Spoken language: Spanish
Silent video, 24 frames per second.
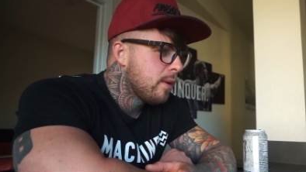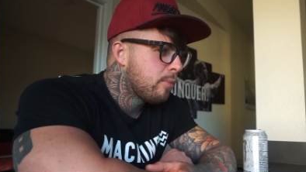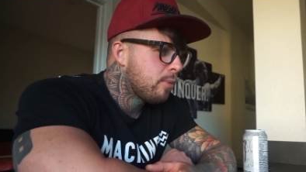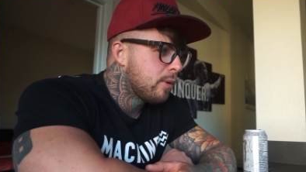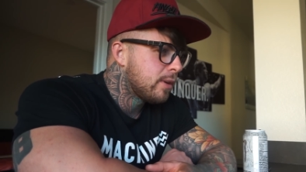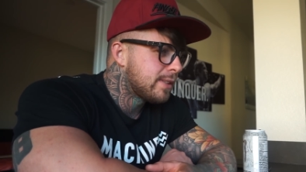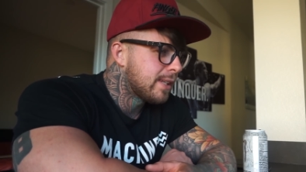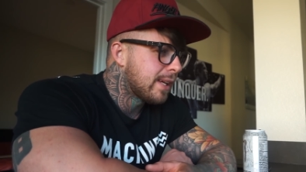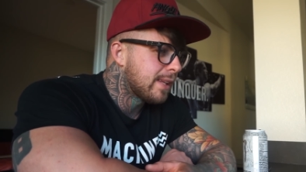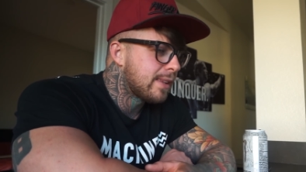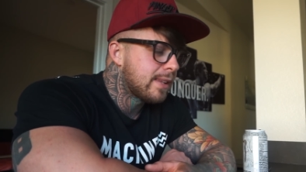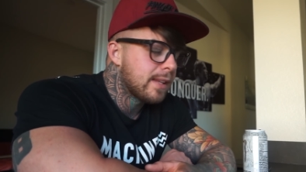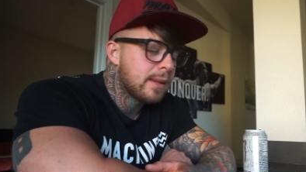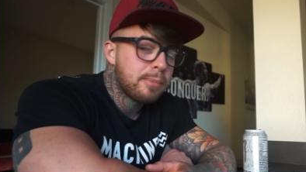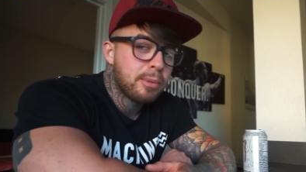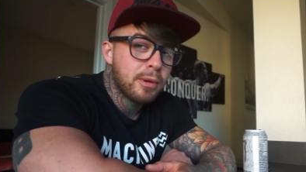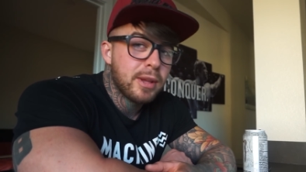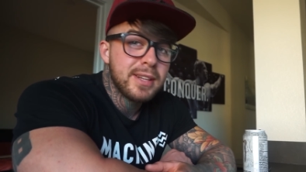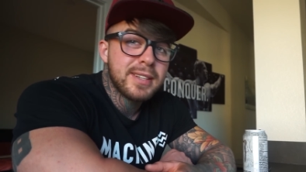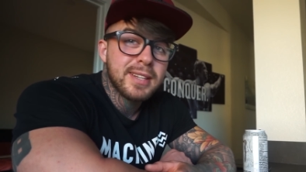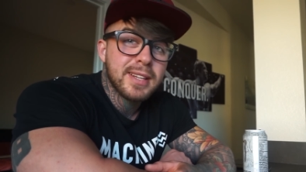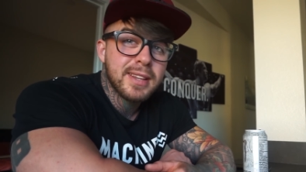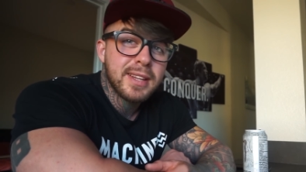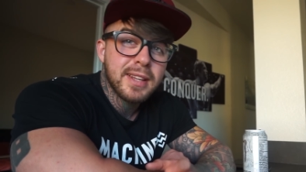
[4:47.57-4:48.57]
Pues
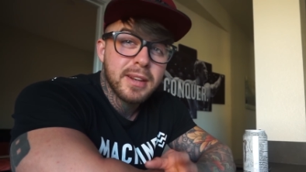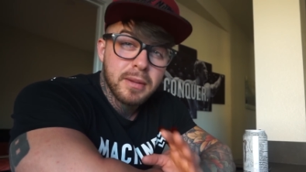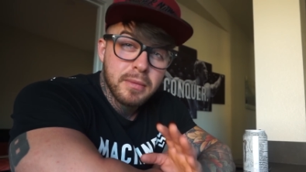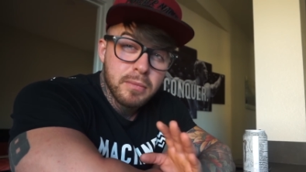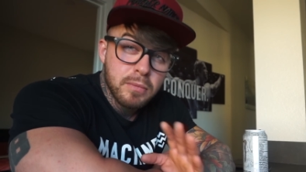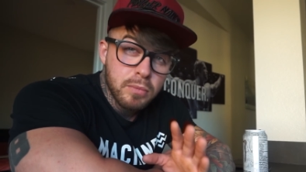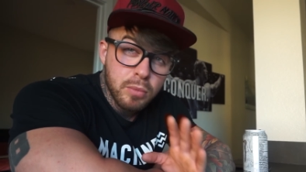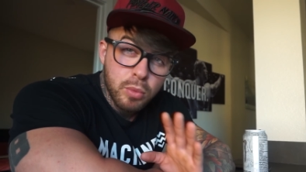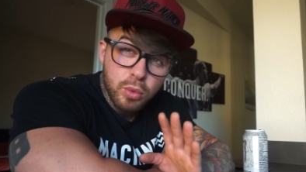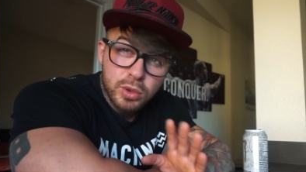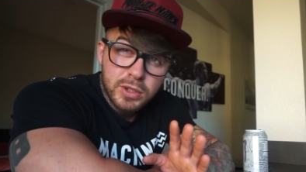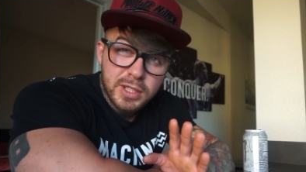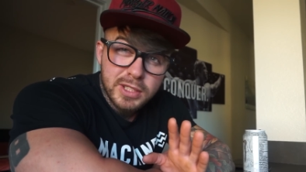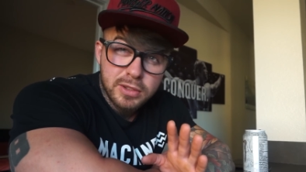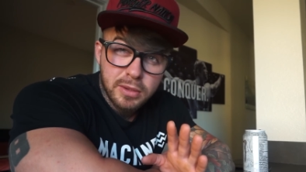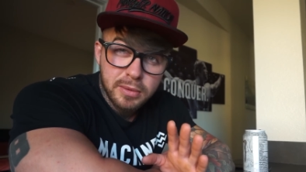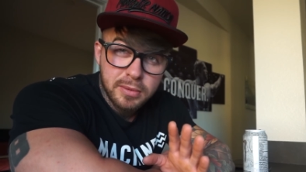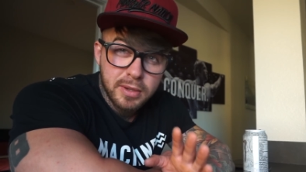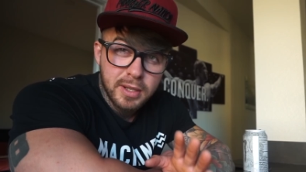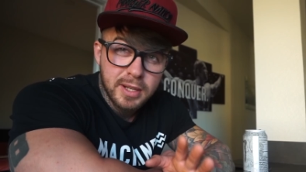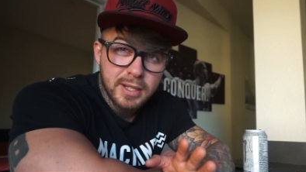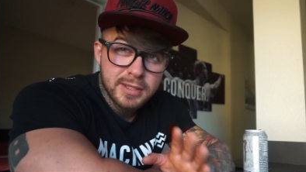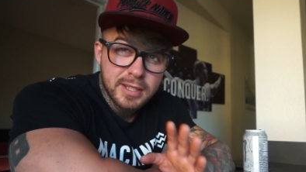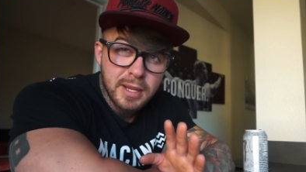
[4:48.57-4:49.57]
podéis hacer muchas
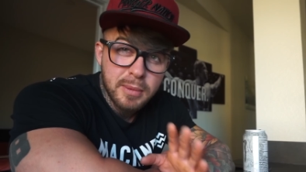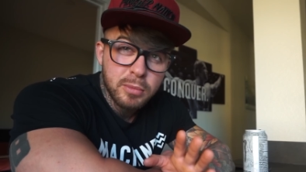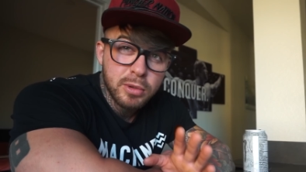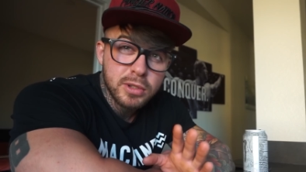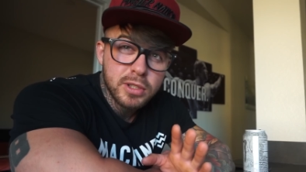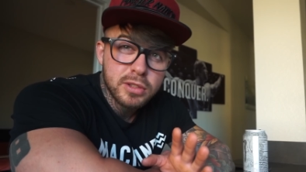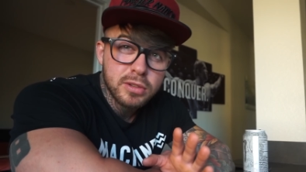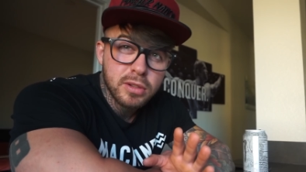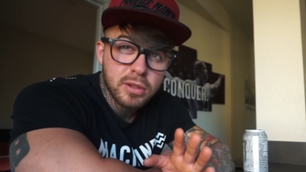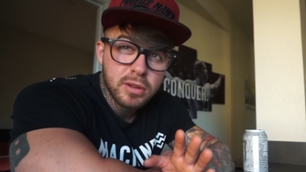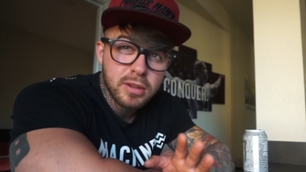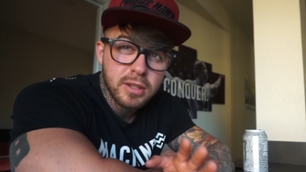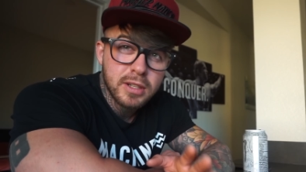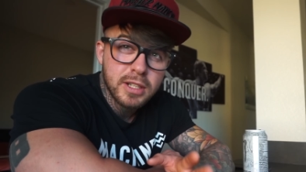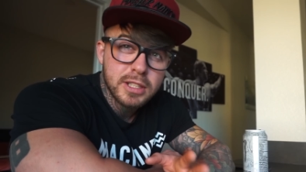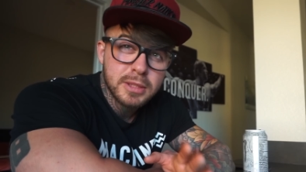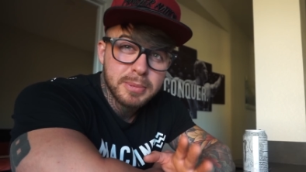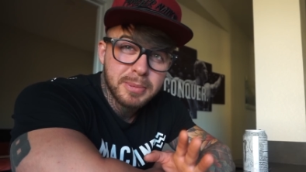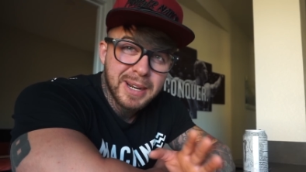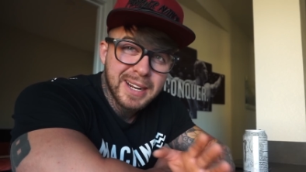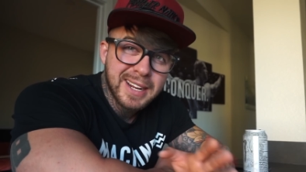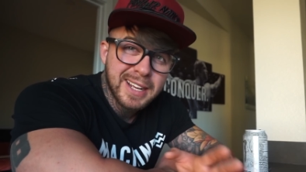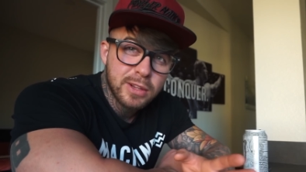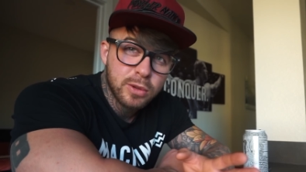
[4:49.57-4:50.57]
opciones. Hay muchas opciones
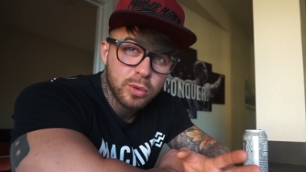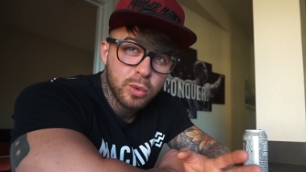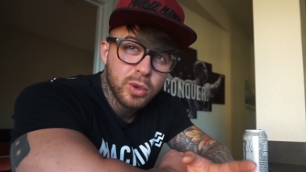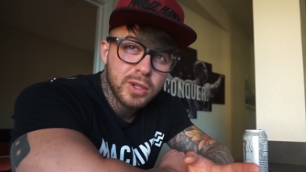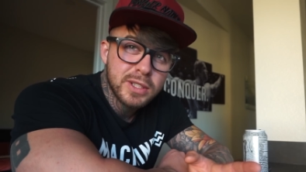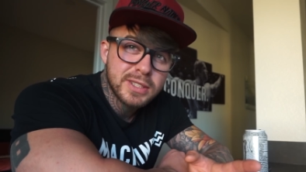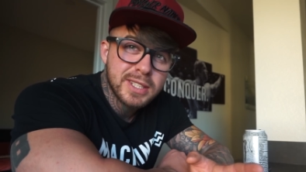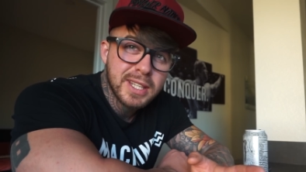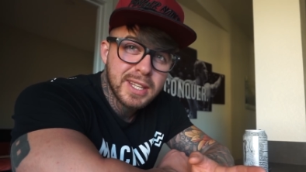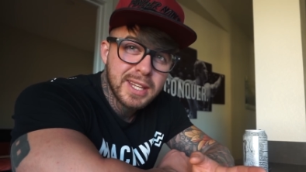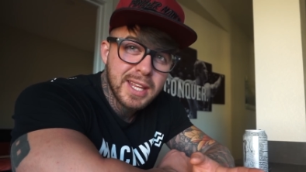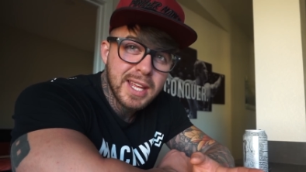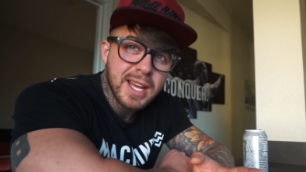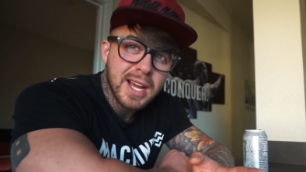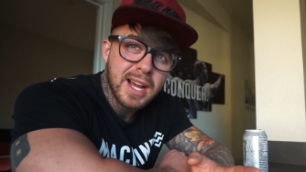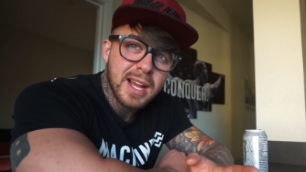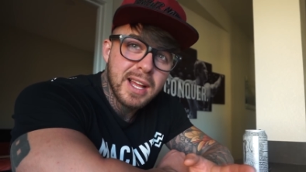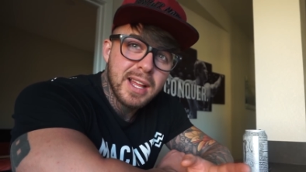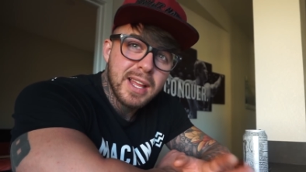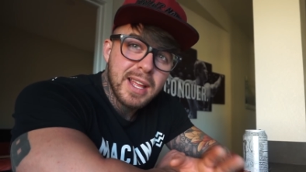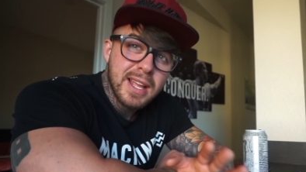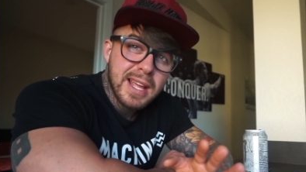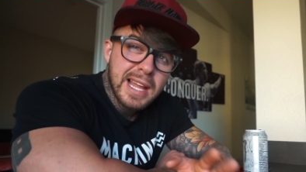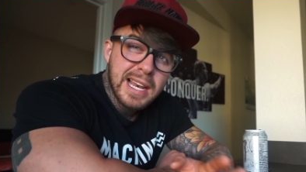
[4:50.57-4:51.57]
para que tú ese
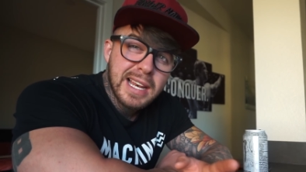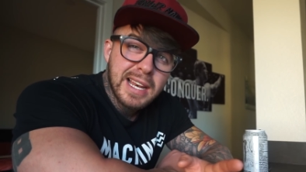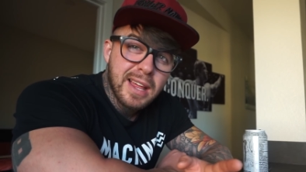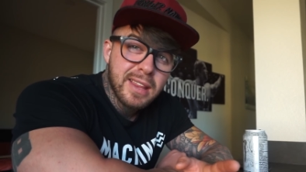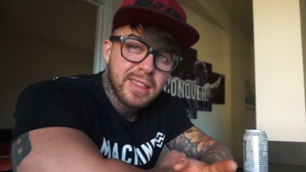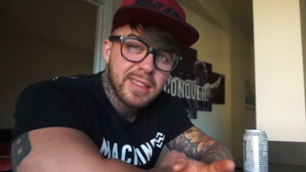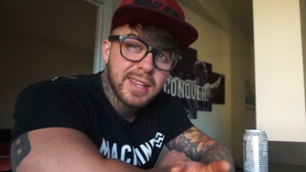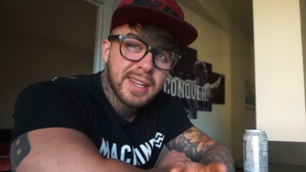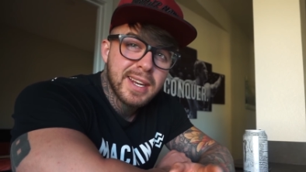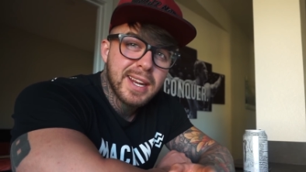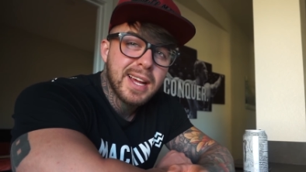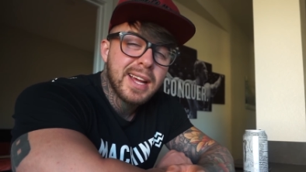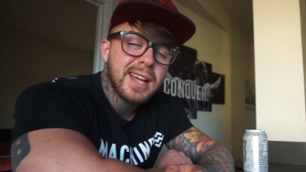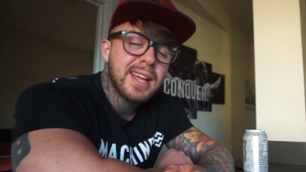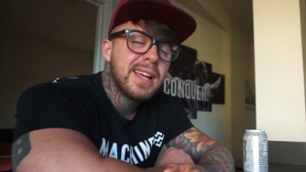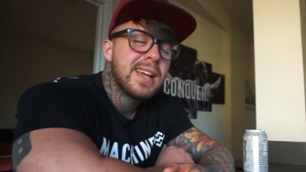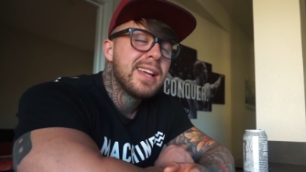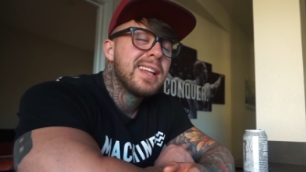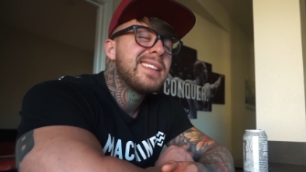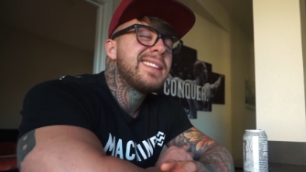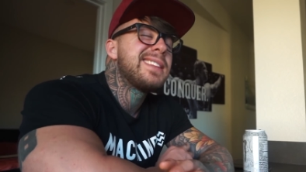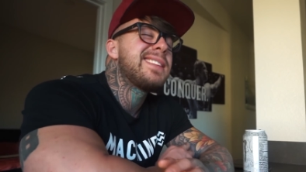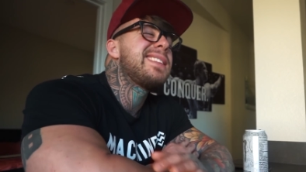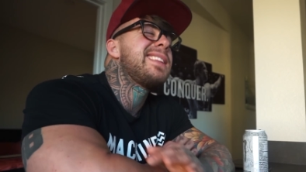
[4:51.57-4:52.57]
día, en la cena,
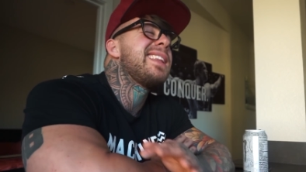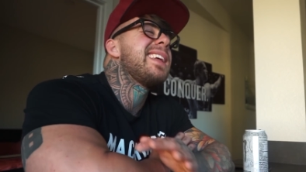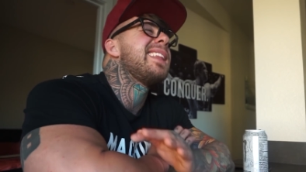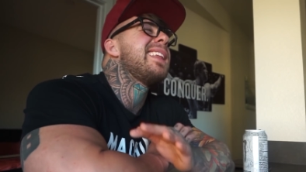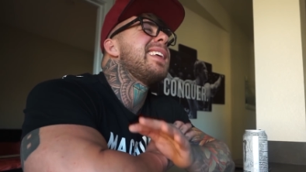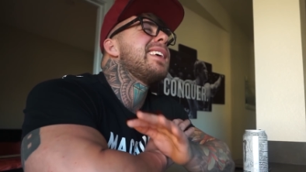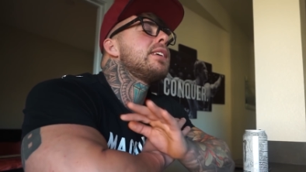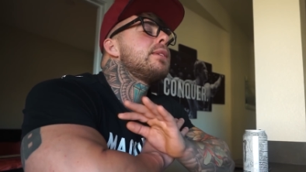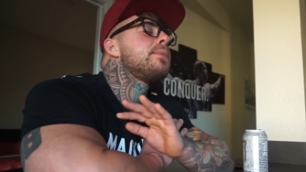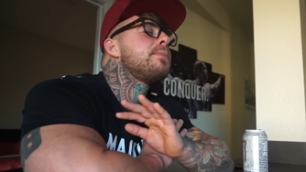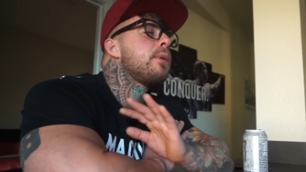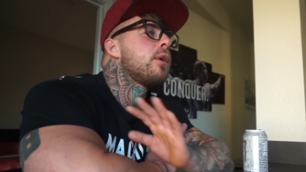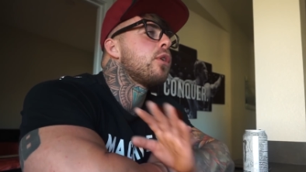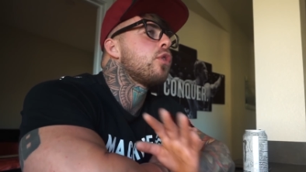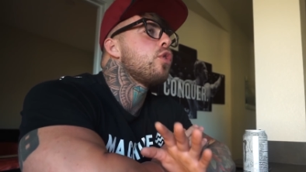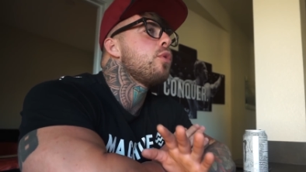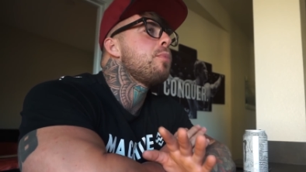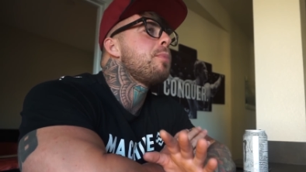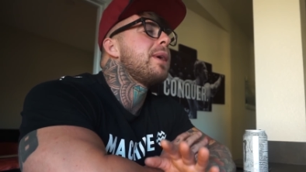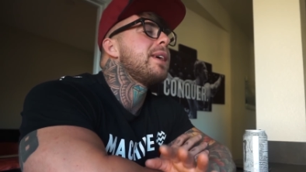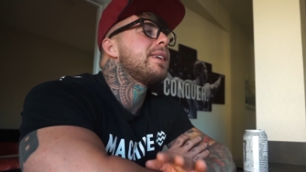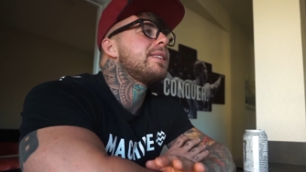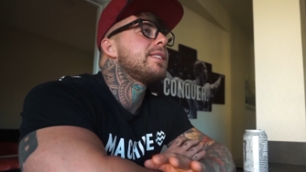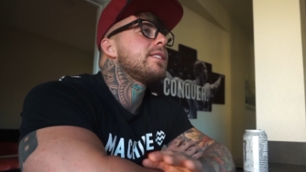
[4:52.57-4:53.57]
te
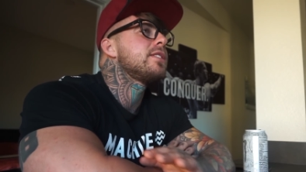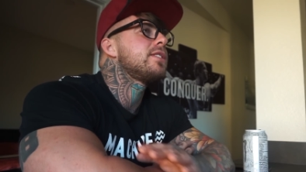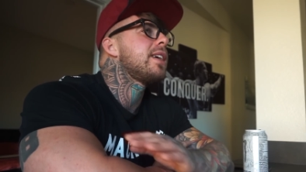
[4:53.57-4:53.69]
despreocupes.